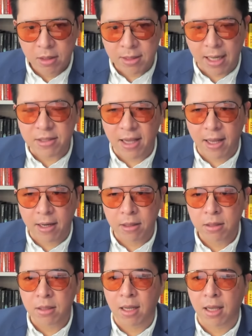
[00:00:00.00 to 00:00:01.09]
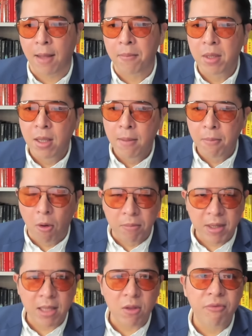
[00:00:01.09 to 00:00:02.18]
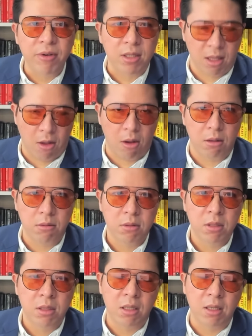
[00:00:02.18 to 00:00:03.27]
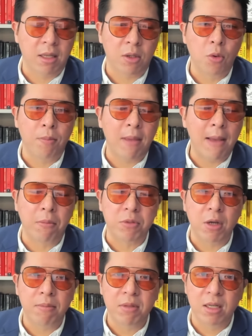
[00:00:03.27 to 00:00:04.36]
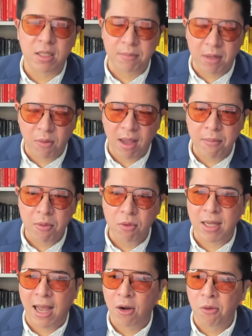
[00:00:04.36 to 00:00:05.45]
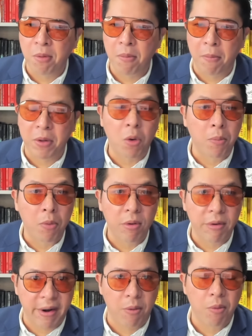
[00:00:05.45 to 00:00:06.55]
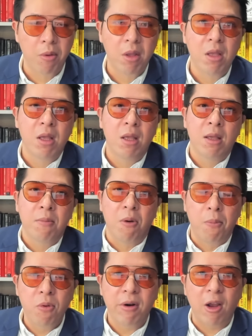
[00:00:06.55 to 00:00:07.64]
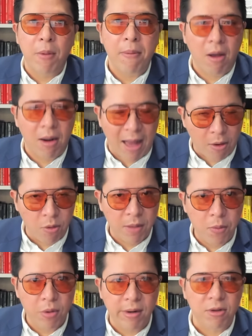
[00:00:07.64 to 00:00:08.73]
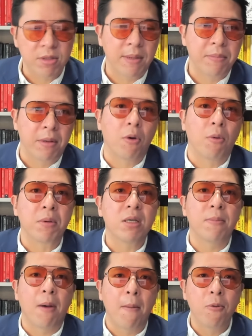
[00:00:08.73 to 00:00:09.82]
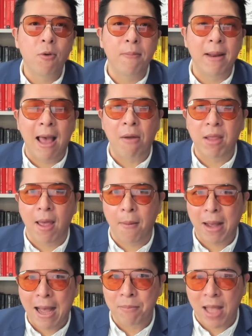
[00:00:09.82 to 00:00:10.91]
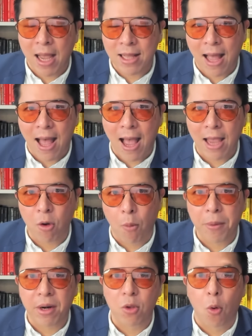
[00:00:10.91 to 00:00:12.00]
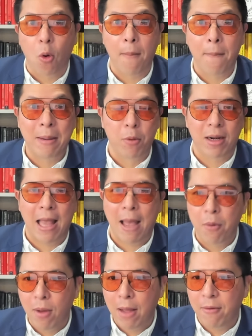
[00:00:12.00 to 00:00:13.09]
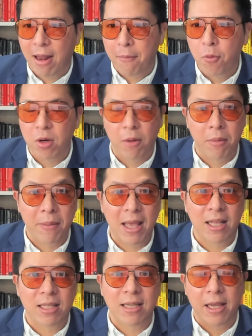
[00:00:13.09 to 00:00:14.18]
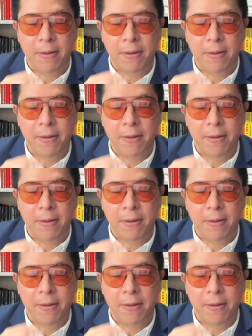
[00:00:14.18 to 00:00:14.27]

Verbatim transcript: ชัดเจนนะครับผมเนี่ยต้องฝึกตลอดเลยคุณแม่ผมชอบเตือนเสมอว่าให้พูดช้าลงเพราะผมเป็นคนพูดเร็วผมพูดเร็วไม่พอหลายคนที่พูดเร็วจะเป็นเหมือนผมคือพอพูดไปแล้วเนี่ยคำท้ายๆของประโยคอ่ะมันหมดแรงเพราะว่าเวลาพูดเราเหมือนไม่ได้หายใจ